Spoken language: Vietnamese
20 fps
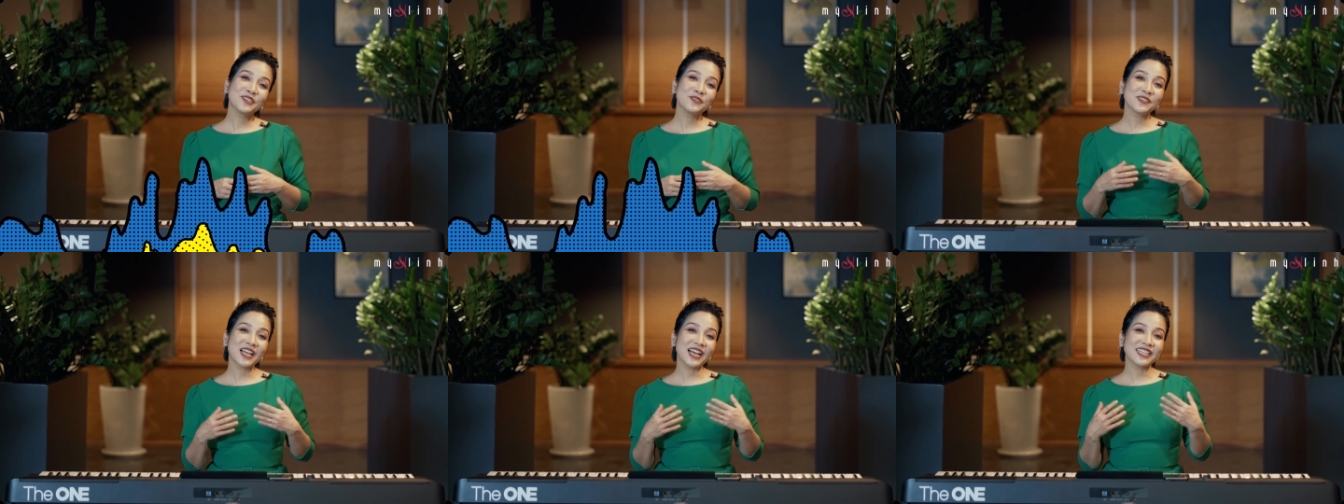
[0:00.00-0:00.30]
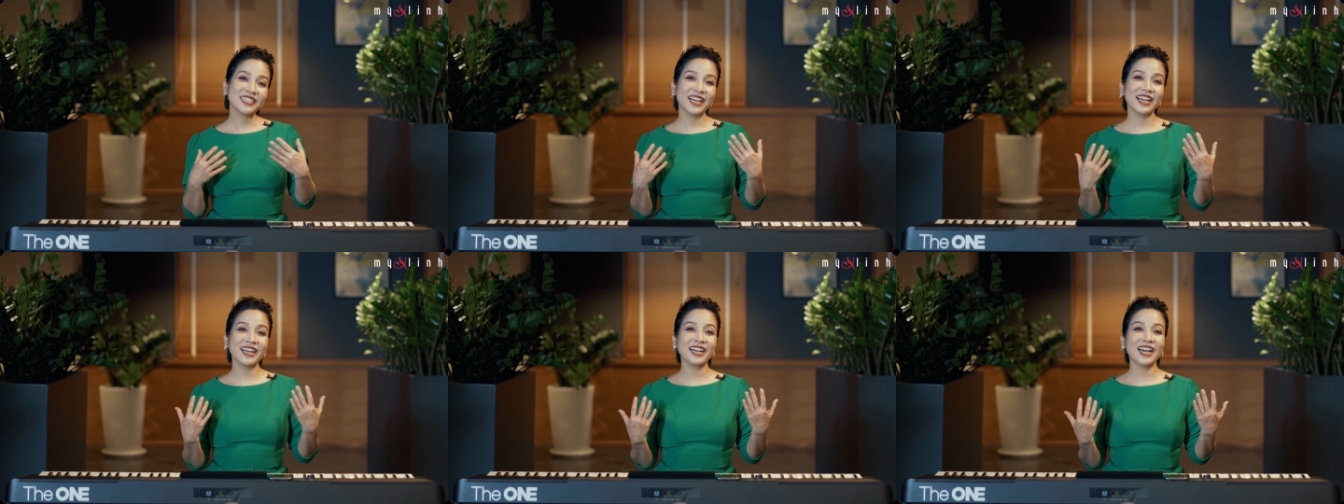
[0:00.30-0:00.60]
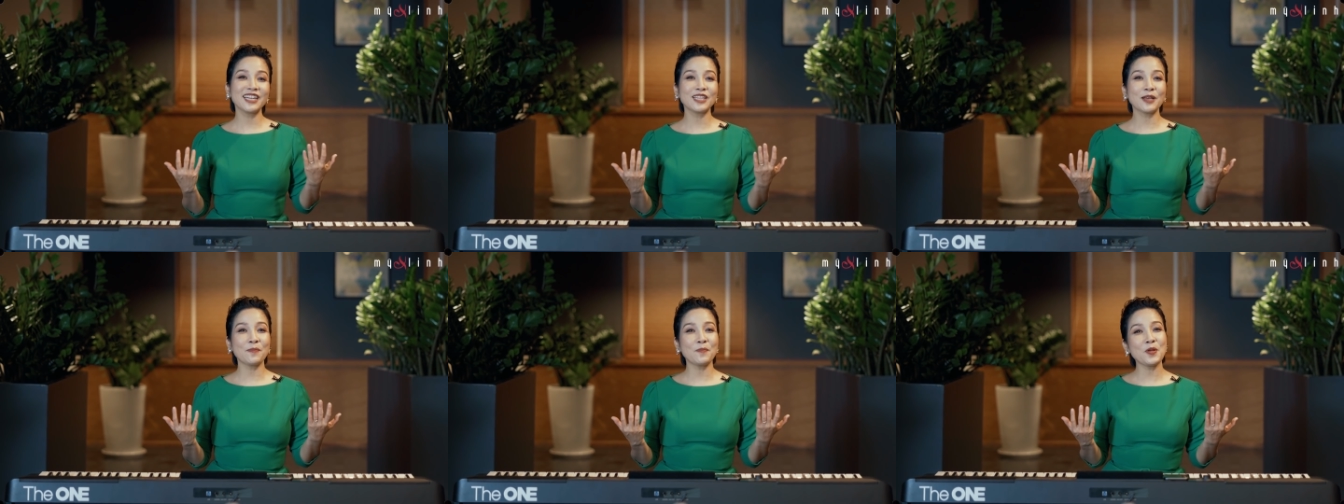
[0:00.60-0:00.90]
thì chúng ta sẽ
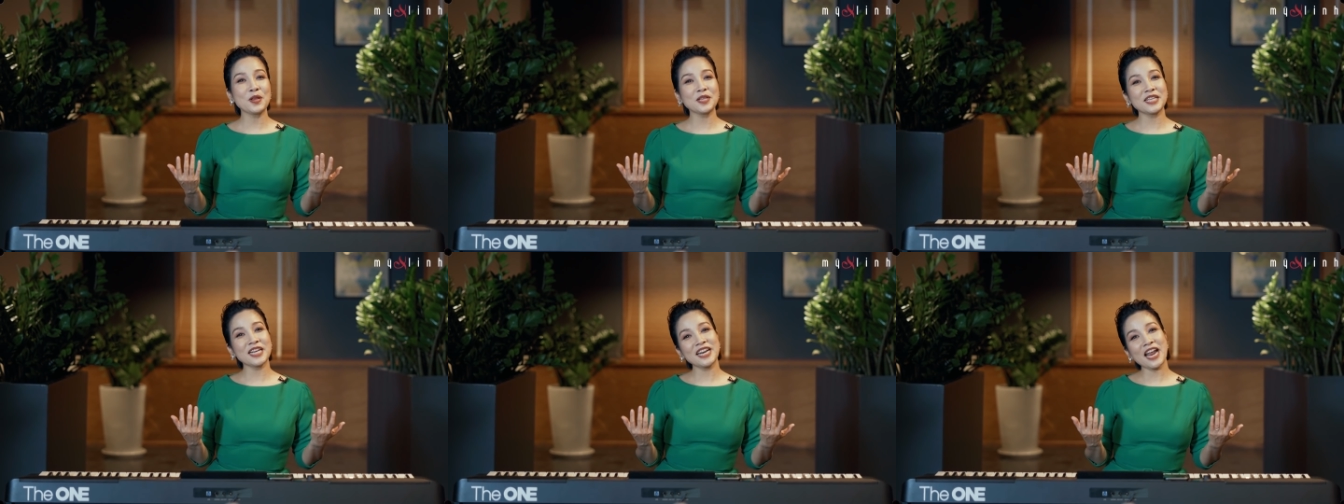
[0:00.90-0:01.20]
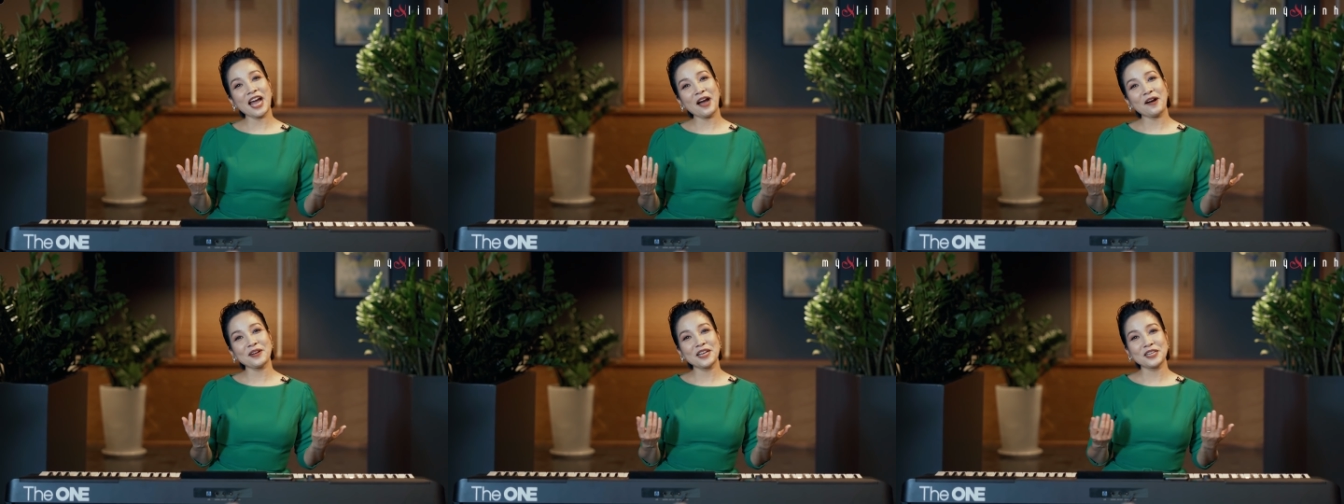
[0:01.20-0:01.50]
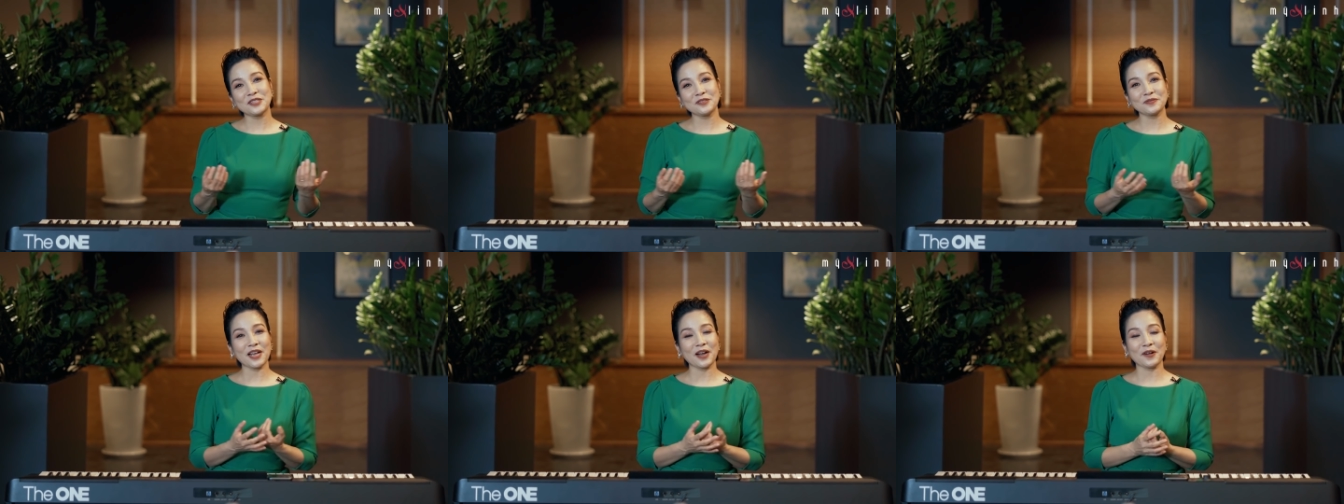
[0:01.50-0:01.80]
cần tập luyện thế nào
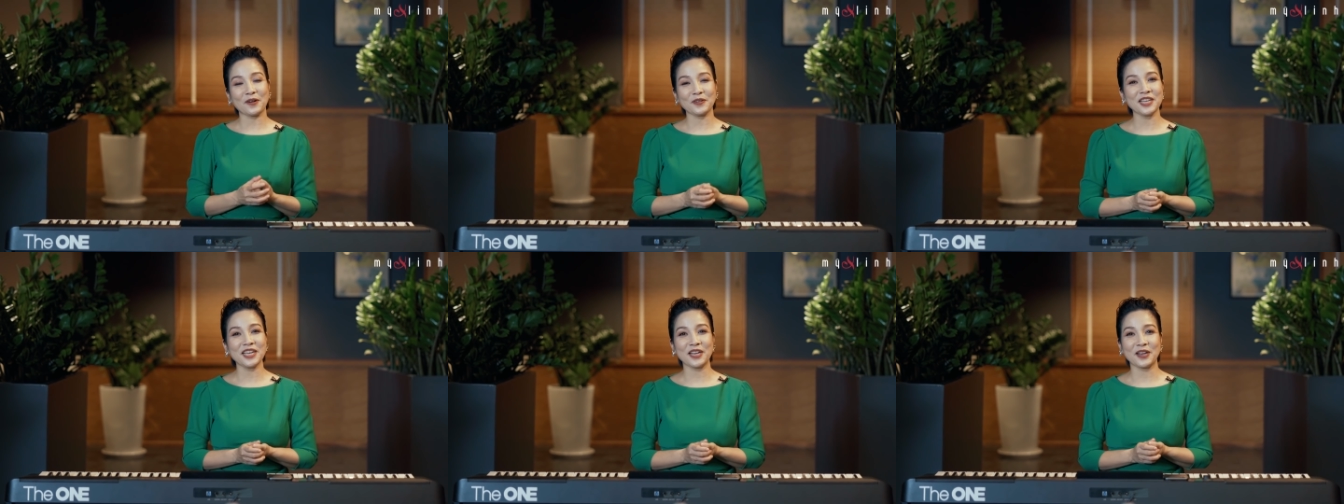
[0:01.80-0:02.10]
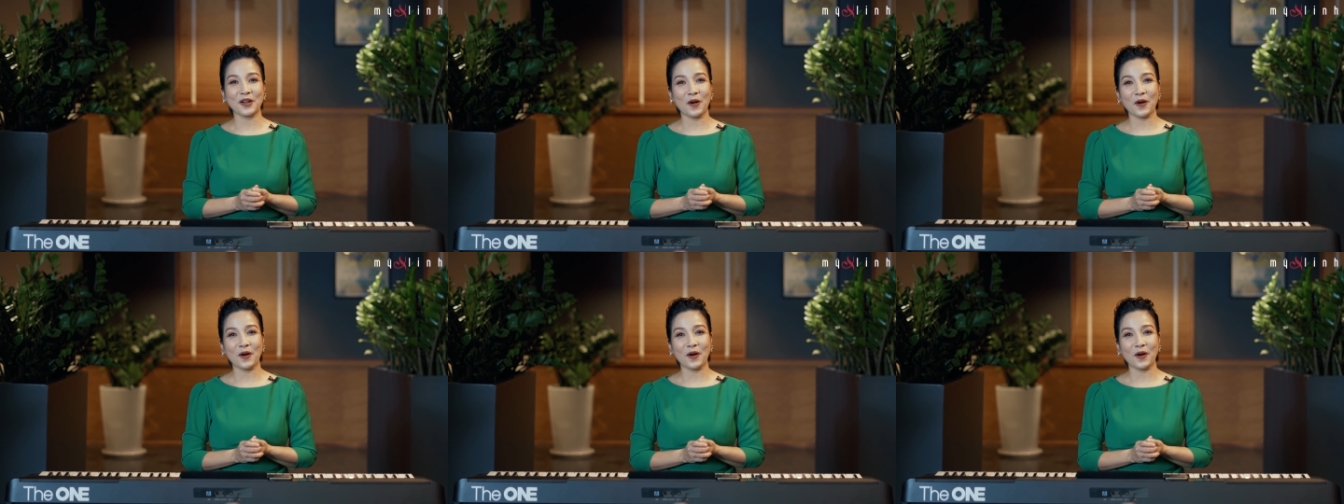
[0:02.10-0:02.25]
để chúng ta có thể